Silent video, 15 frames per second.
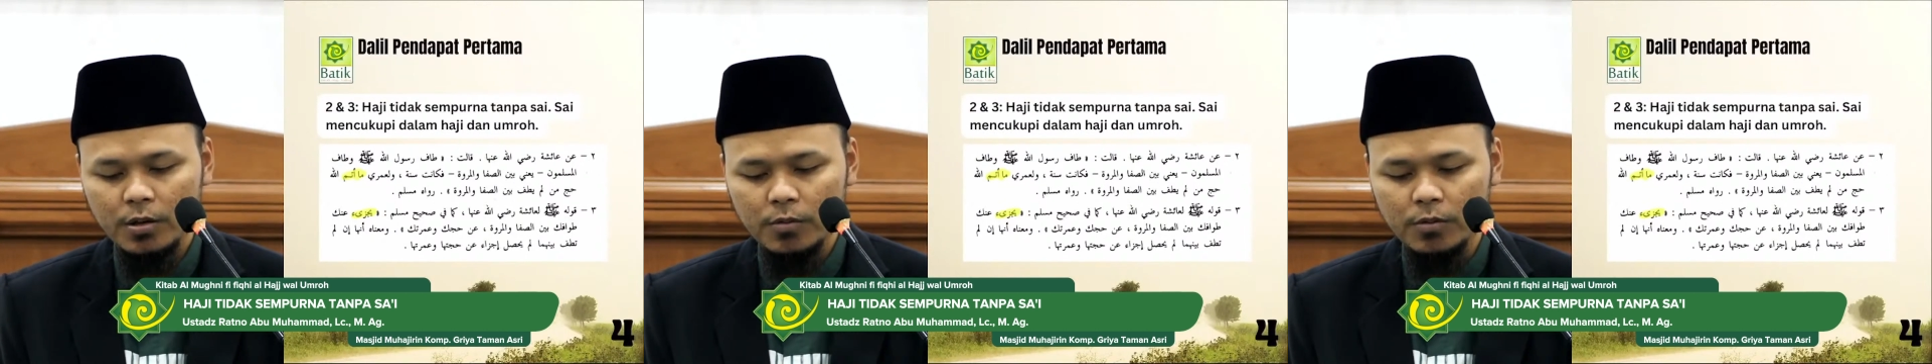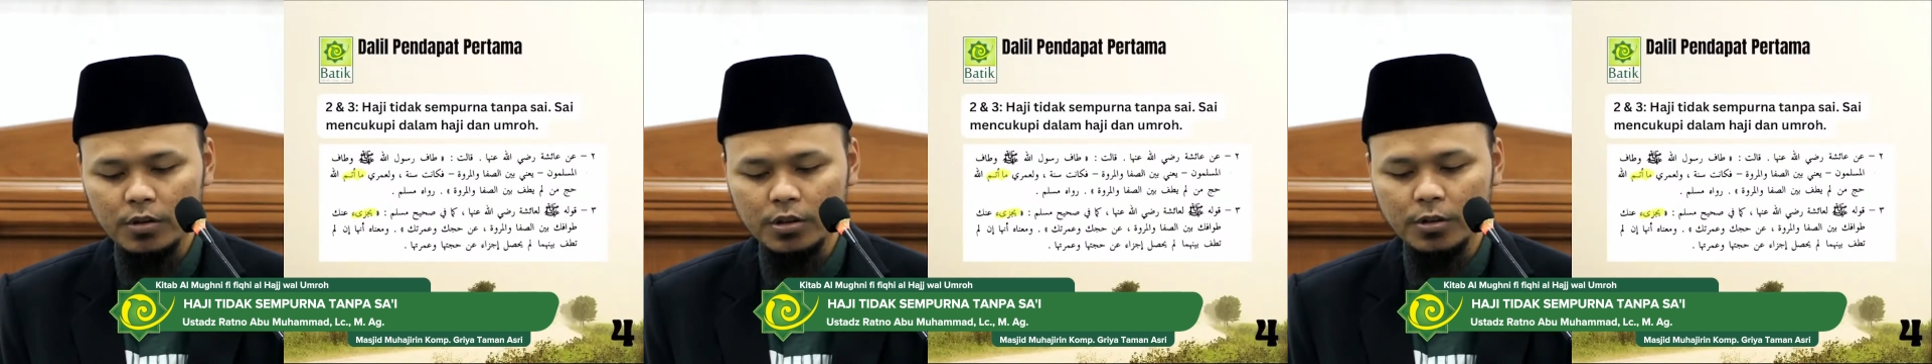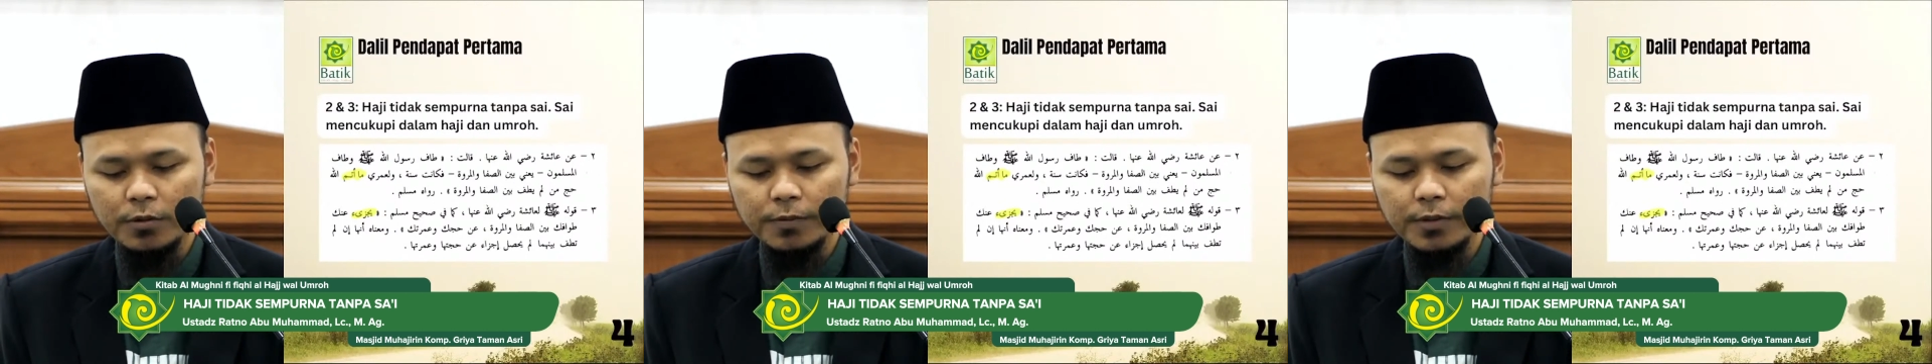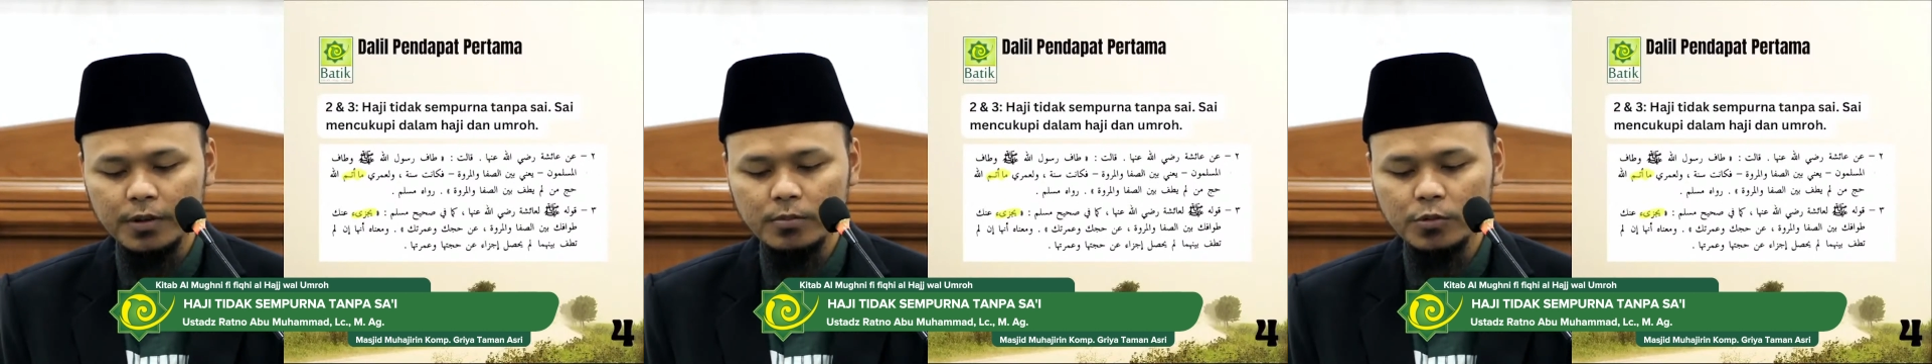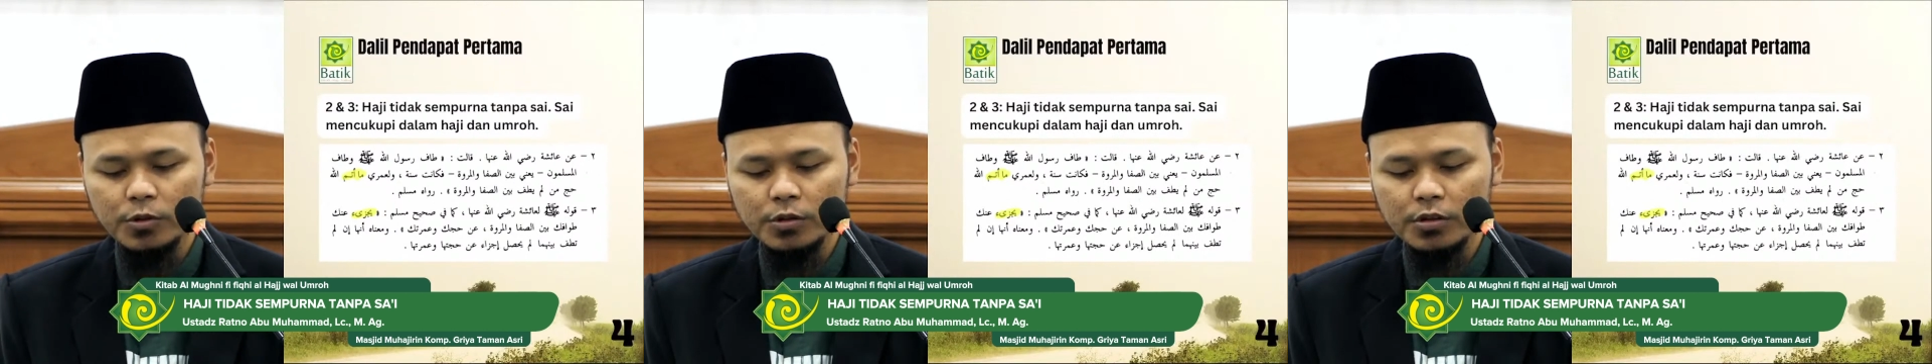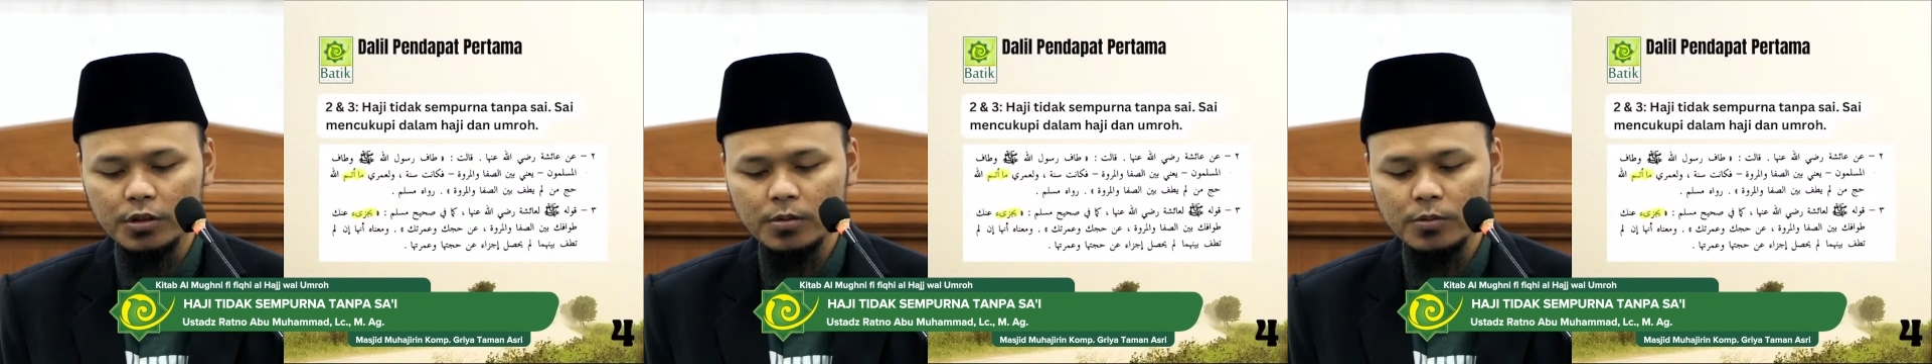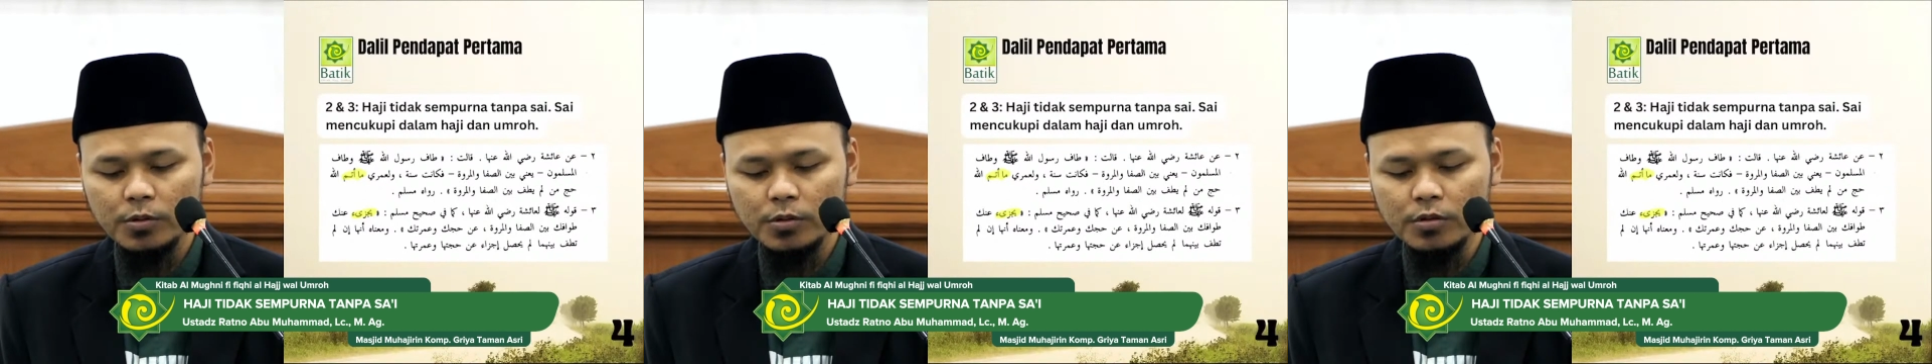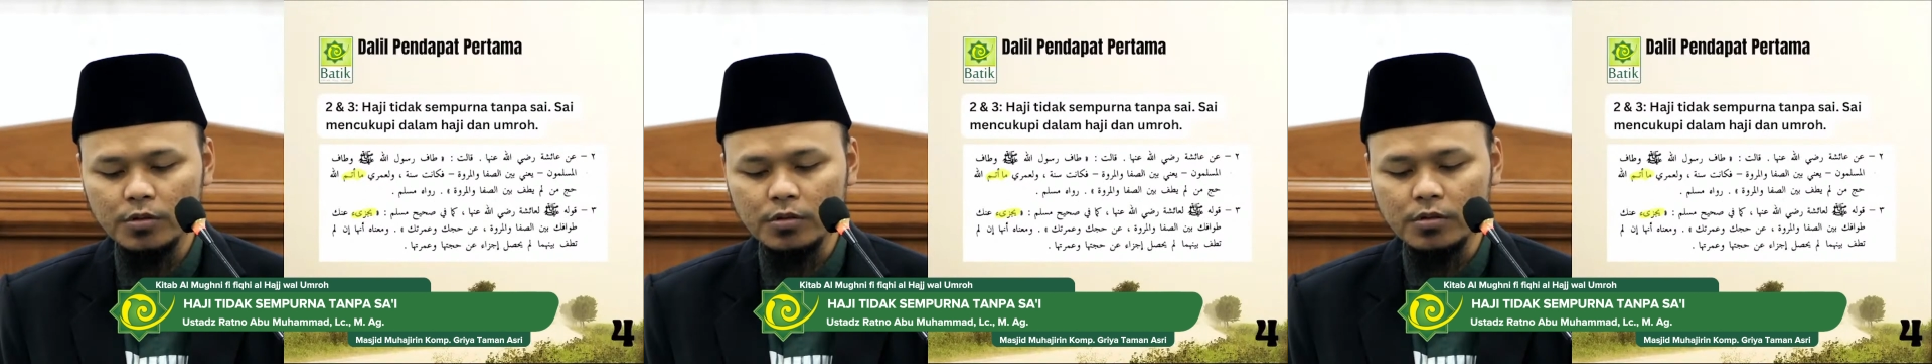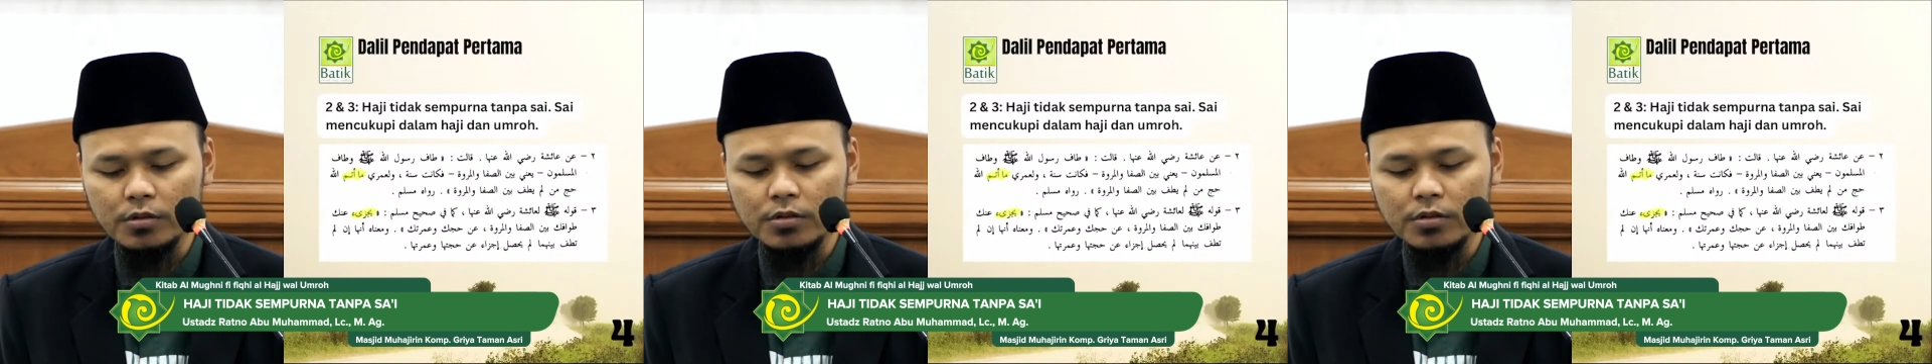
wa tawafal muslimun